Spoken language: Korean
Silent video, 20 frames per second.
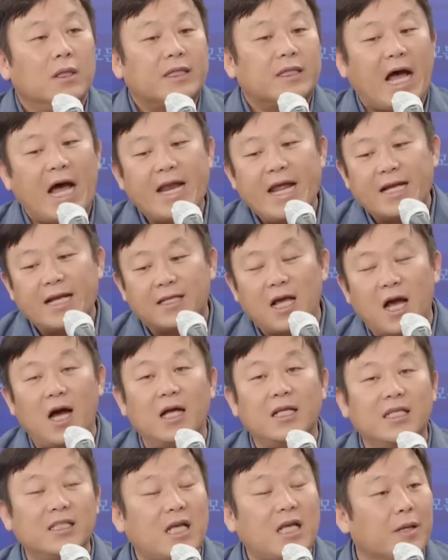
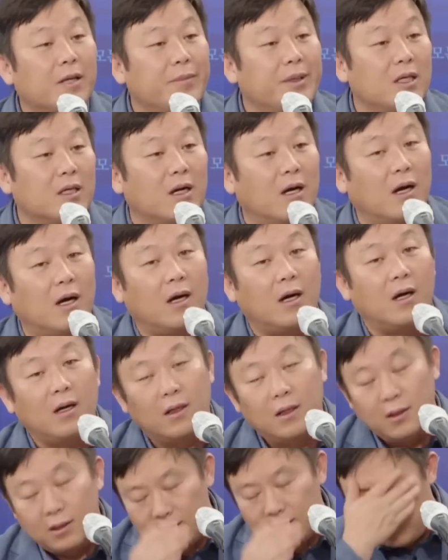탄핵당한 이상민이가
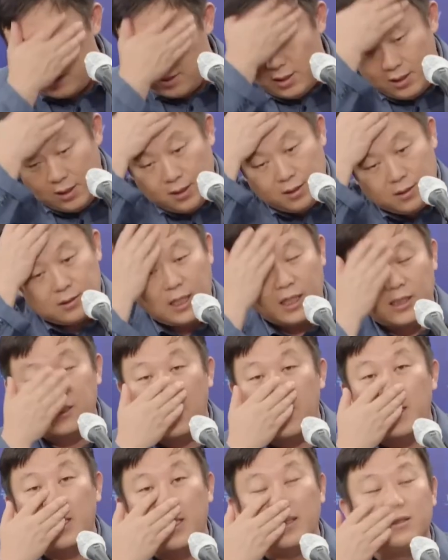다시
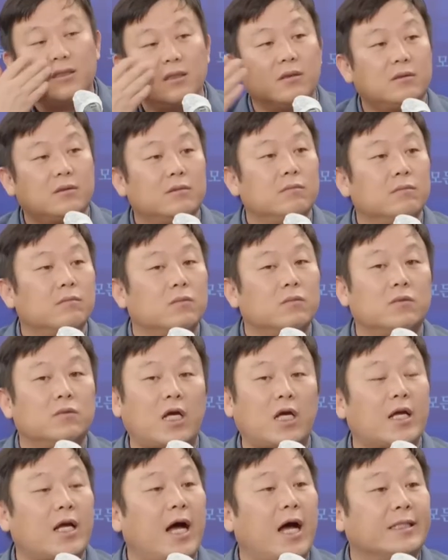살아나서
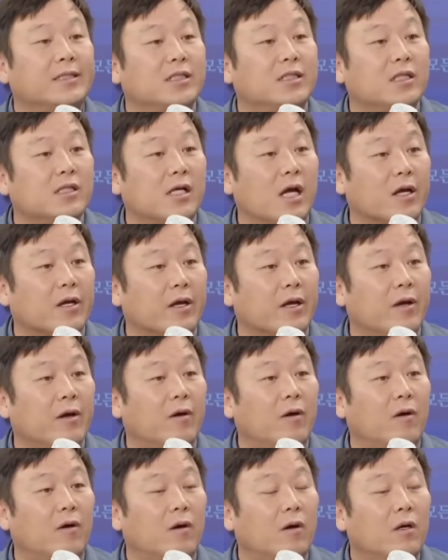자기 가 안전 이야기예요.
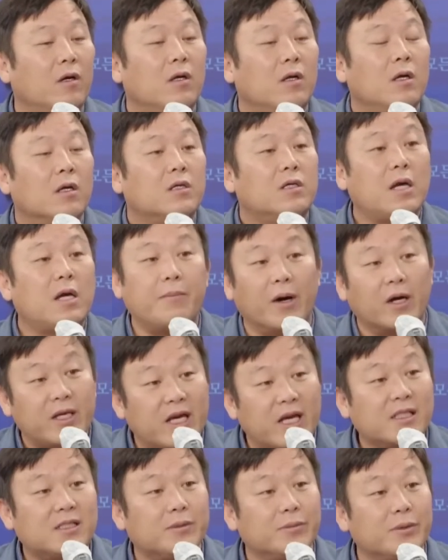음. 그게
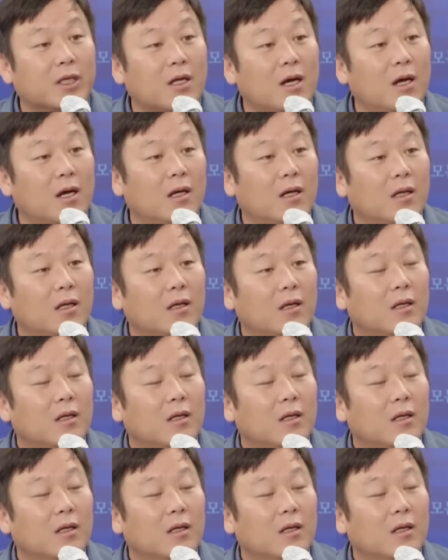먹히겠습니까?